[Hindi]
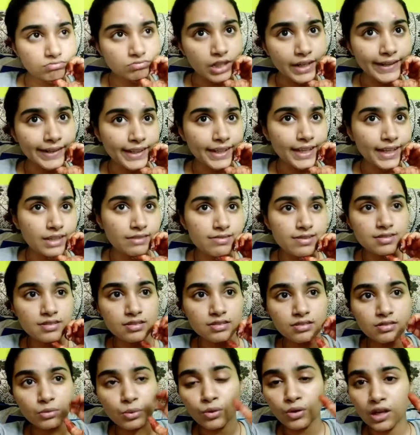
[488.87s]
आई गेस
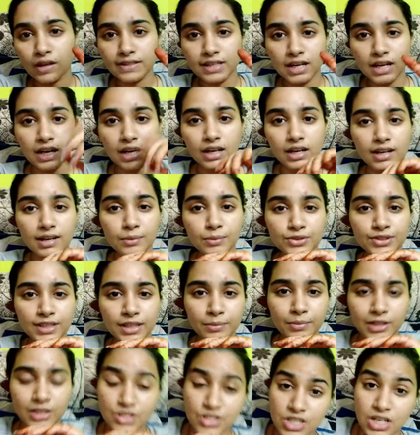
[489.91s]
थोड़ा सा आराम उसके
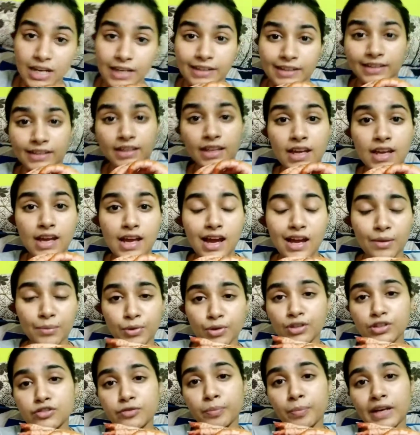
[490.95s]
बाद शायद आई एम
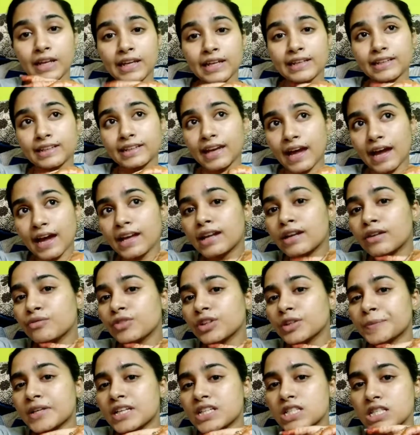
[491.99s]
गोइंग टू प्ले कैरम
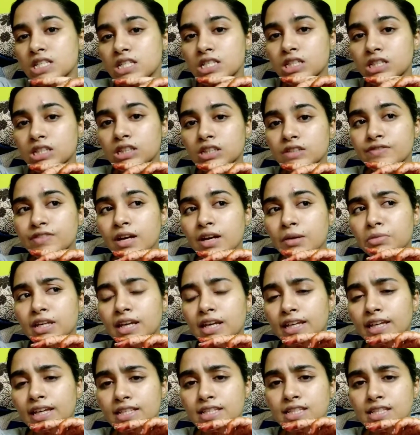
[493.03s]
विद माई सिस्टर एंड फैमिली
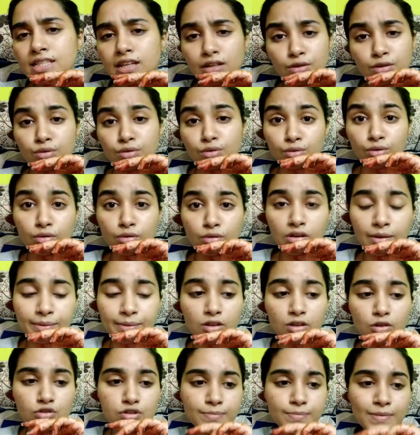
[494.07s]
आई गेस आई डोंट नो अभी
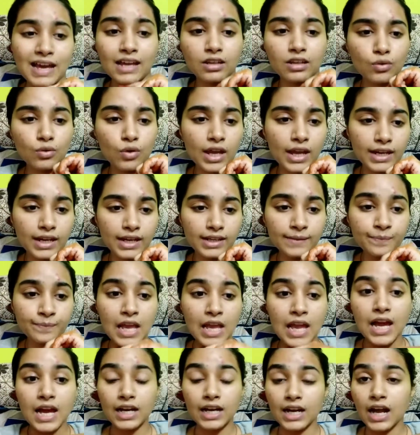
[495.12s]
तक कुछ प्लान तो है नहीं
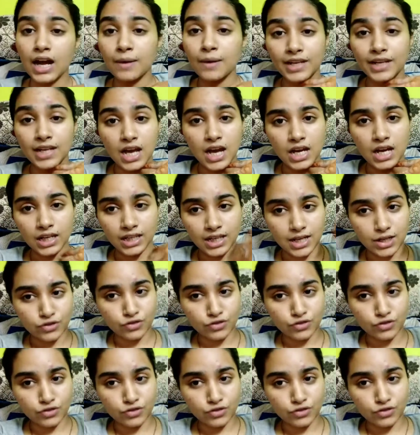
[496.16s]
एंड हाँ मैं नहा के आ